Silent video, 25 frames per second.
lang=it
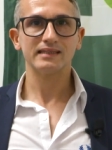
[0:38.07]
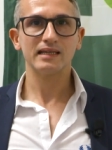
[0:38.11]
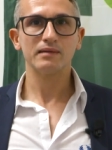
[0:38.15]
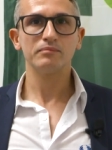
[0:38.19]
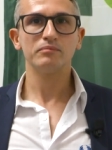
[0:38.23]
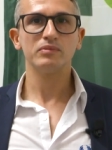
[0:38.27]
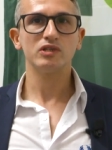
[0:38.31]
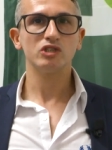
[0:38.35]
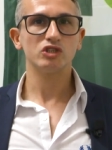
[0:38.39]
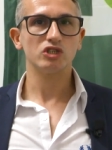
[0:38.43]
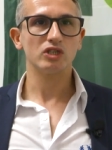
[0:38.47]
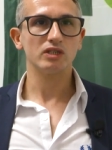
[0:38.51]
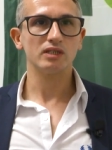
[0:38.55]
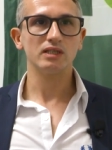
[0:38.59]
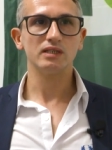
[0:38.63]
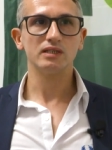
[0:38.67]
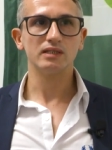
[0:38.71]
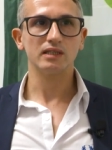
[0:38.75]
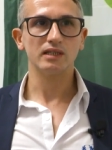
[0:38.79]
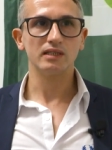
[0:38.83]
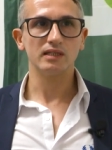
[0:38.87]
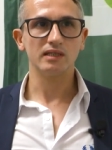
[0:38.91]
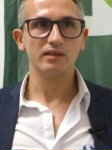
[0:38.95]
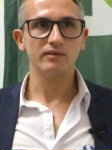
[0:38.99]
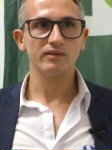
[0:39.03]
semplice
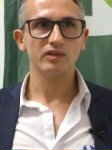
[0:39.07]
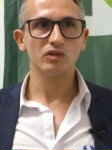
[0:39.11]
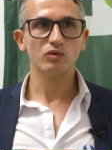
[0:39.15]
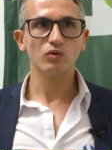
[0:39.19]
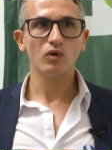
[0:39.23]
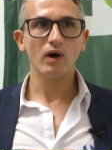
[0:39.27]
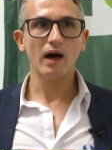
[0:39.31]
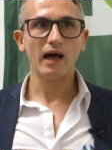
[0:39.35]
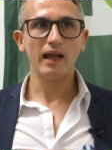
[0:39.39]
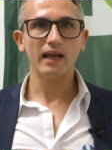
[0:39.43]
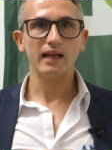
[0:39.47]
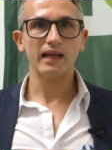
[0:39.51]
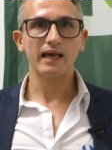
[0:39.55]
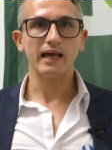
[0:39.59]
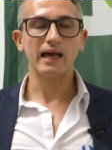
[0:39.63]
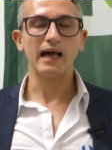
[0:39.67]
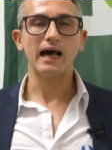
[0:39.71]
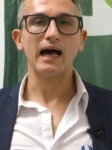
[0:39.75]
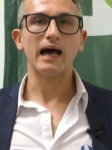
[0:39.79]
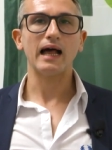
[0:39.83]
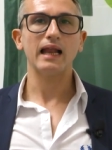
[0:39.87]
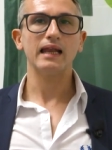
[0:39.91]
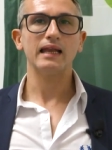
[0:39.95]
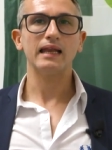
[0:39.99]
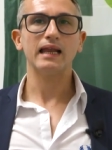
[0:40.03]
ditta
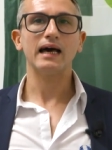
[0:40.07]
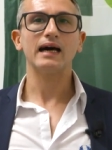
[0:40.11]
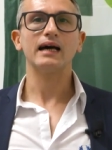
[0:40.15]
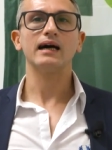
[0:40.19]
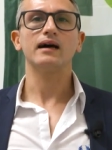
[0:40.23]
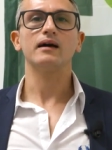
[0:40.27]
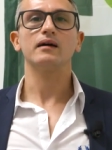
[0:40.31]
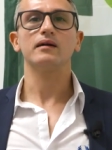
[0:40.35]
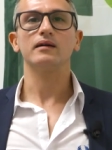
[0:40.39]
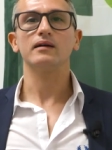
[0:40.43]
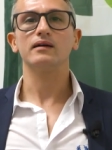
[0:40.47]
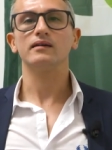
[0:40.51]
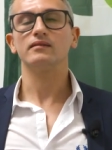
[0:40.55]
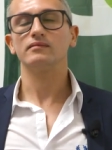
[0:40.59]
individuale alla